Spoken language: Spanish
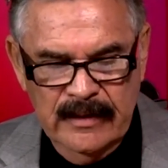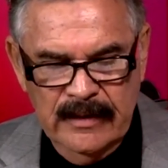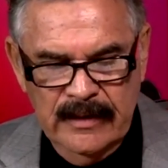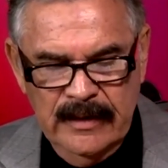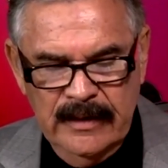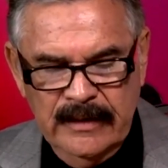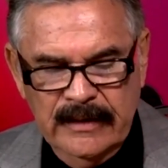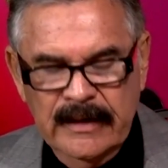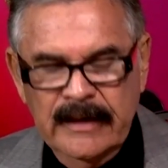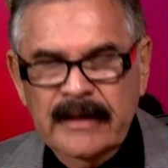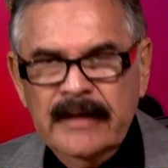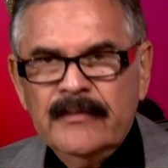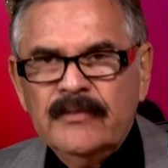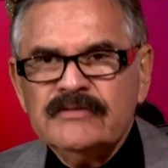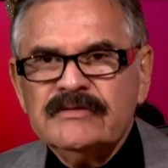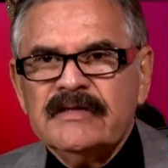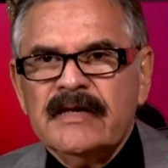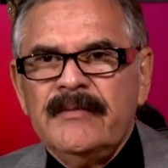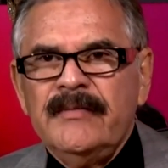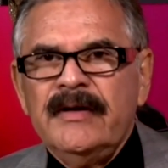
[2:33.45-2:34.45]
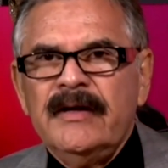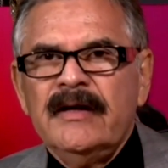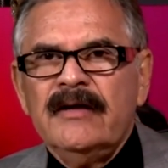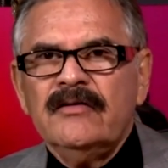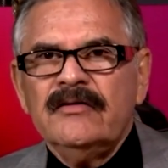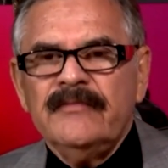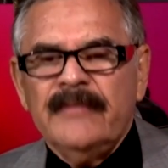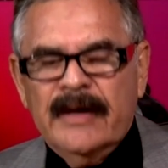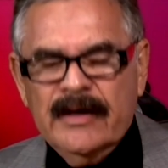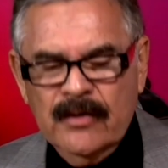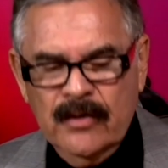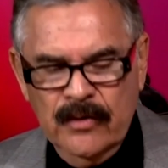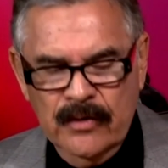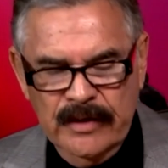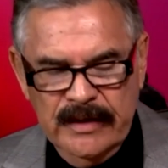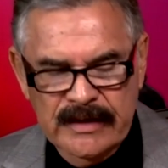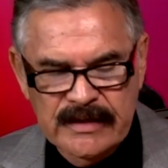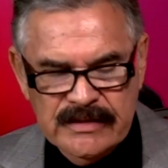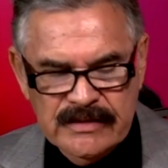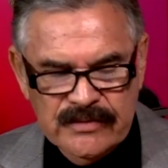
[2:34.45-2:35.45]
Y tenemos también los
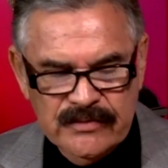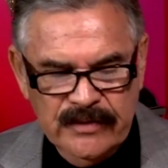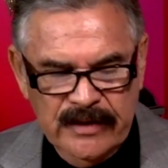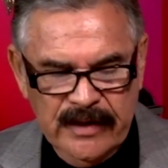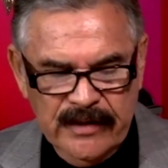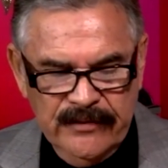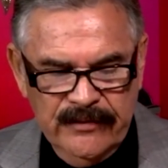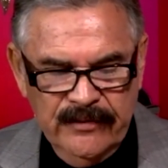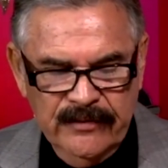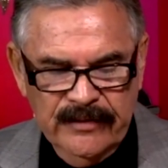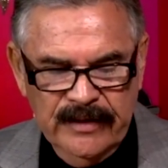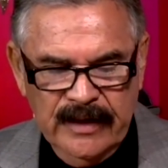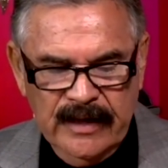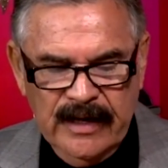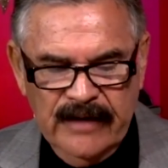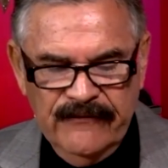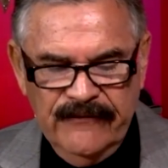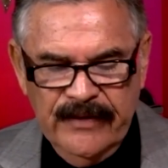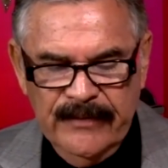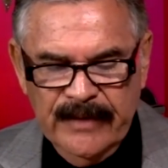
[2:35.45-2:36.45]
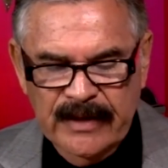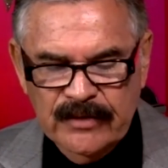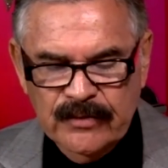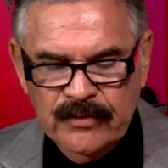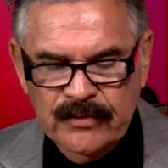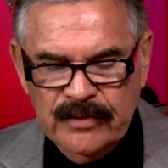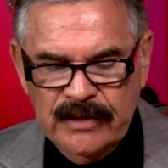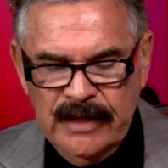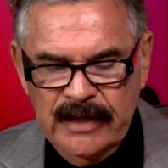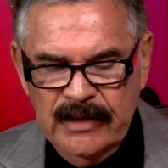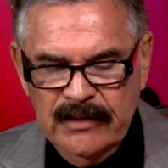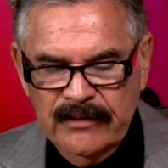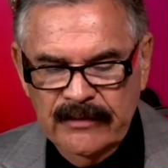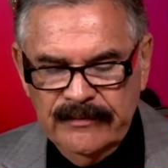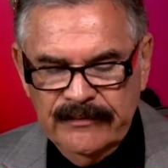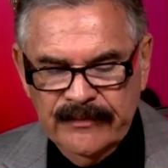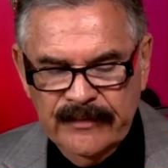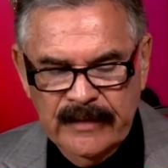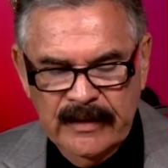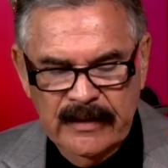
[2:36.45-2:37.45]
varones, una reunión de café matutino,
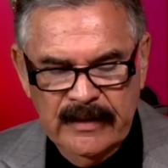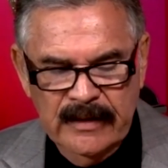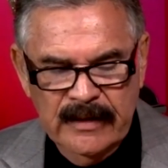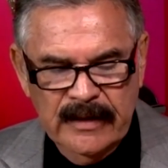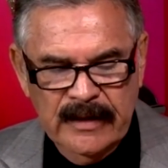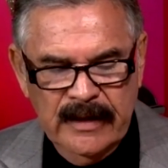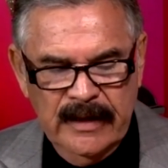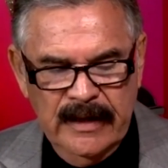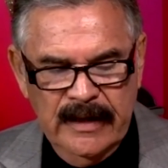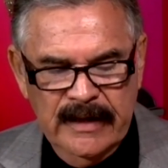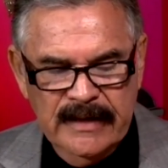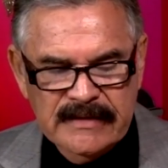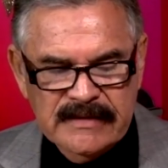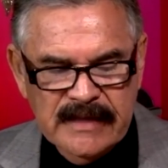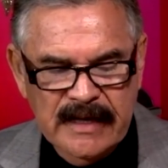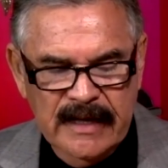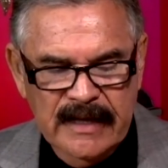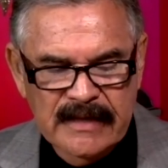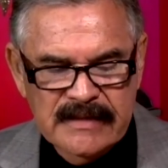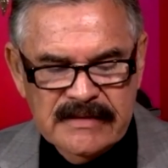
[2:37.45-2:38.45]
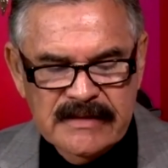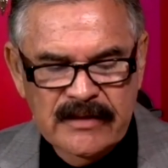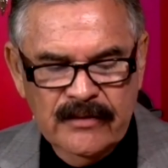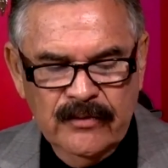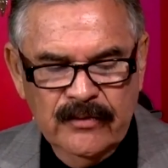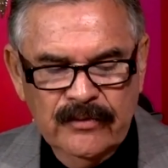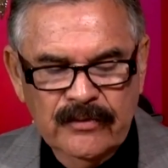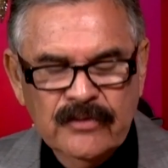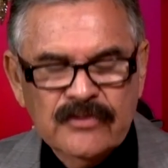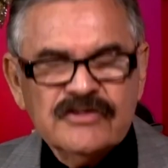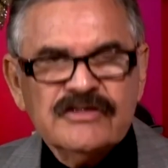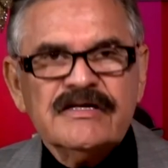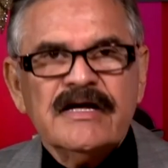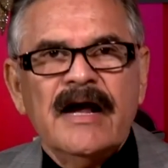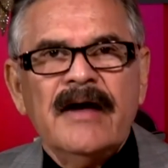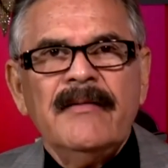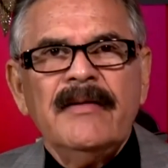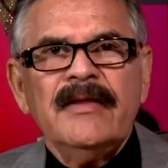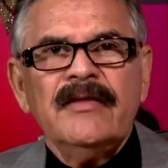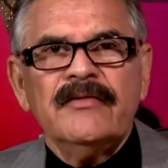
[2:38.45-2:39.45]
que es cada segundo
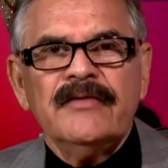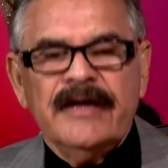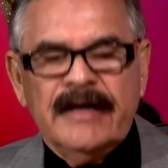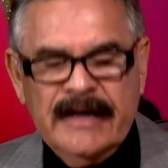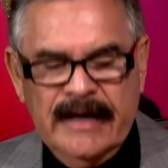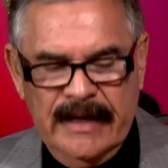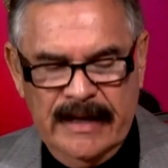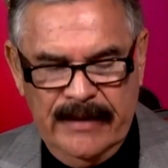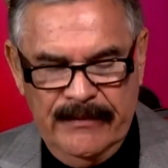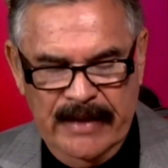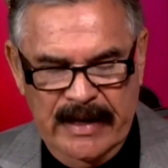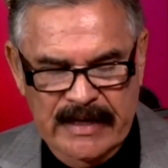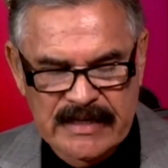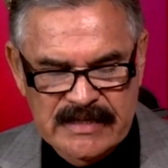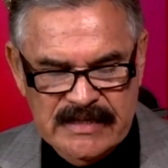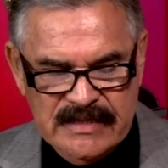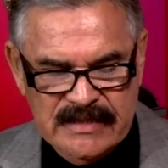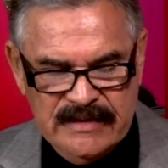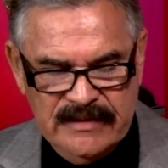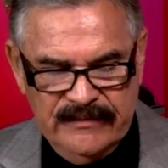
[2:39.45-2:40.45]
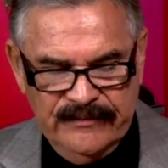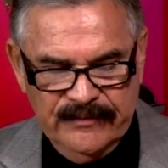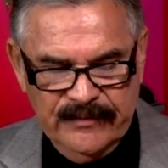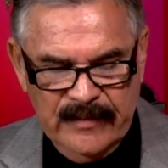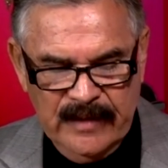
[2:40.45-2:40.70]
sábado de cada mes.